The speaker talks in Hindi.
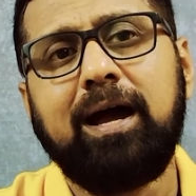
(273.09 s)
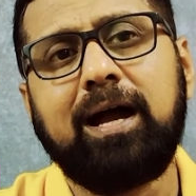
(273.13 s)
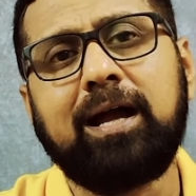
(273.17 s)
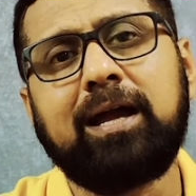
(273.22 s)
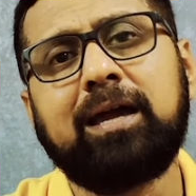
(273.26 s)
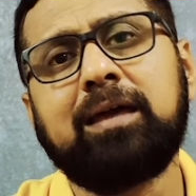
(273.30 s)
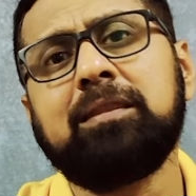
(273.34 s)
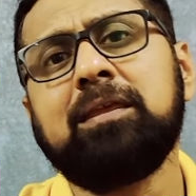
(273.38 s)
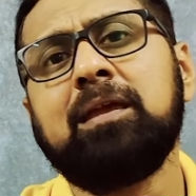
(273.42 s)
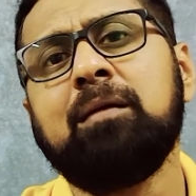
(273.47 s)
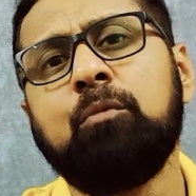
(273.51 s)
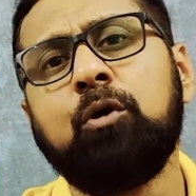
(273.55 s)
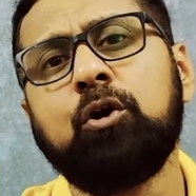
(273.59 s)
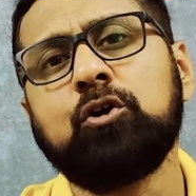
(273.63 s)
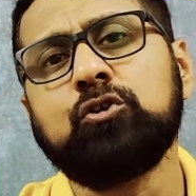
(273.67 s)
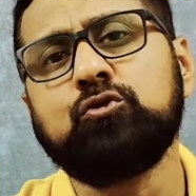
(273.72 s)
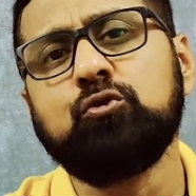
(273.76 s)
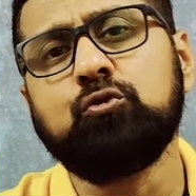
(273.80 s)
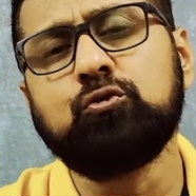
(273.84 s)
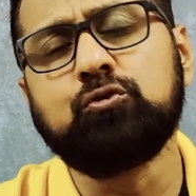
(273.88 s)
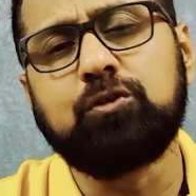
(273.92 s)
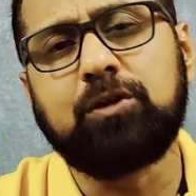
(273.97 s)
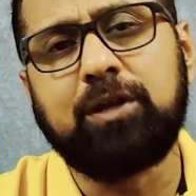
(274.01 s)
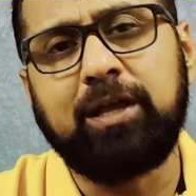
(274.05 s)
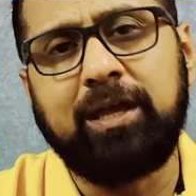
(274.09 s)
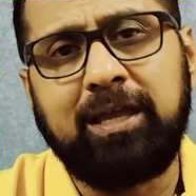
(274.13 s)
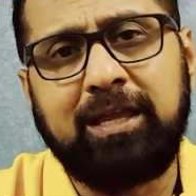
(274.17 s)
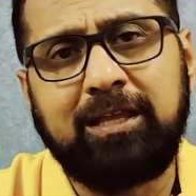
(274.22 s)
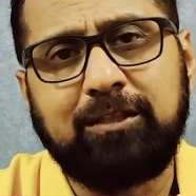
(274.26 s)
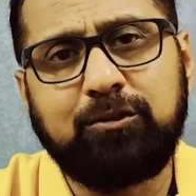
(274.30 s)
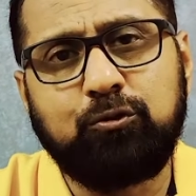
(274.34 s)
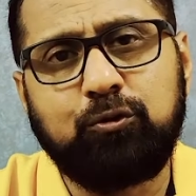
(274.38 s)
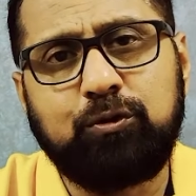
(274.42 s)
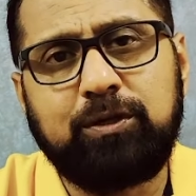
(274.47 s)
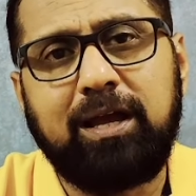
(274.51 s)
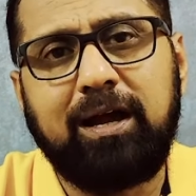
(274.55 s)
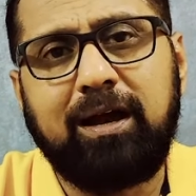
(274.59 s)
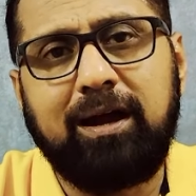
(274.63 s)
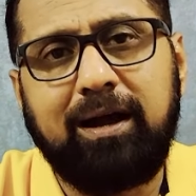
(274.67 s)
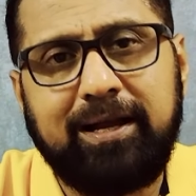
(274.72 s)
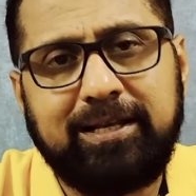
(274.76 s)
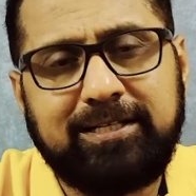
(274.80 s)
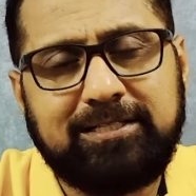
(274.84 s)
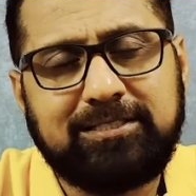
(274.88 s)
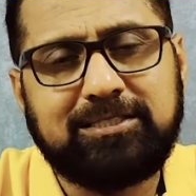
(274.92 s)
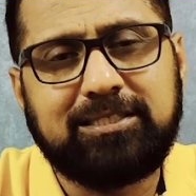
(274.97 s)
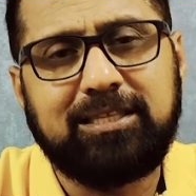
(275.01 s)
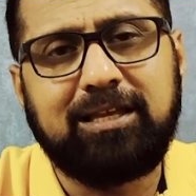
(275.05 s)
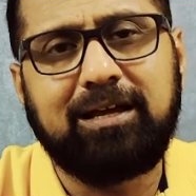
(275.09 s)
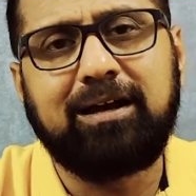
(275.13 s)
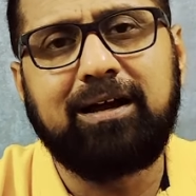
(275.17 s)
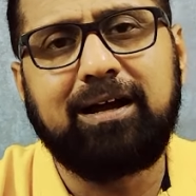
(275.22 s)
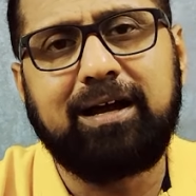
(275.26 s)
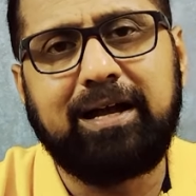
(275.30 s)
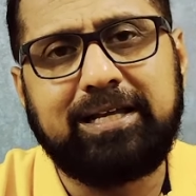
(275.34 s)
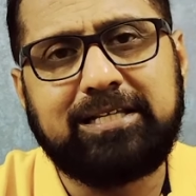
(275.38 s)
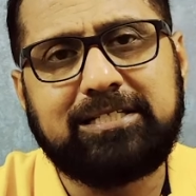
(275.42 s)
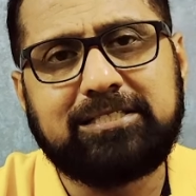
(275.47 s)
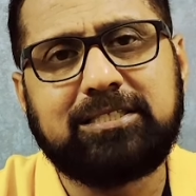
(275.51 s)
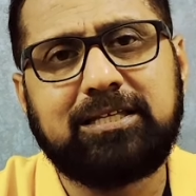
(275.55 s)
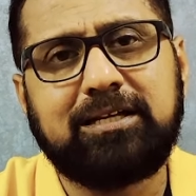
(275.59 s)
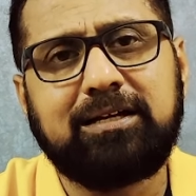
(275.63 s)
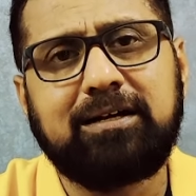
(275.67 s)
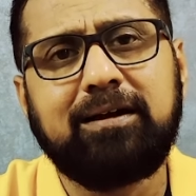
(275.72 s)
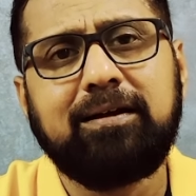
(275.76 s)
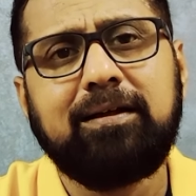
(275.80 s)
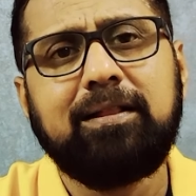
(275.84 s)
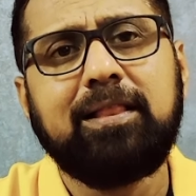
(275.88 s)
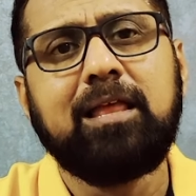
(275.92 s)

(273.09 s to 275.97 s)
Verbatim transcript: अगर ये मौजूद रहे तो ये आहिस्ता आहिस्ता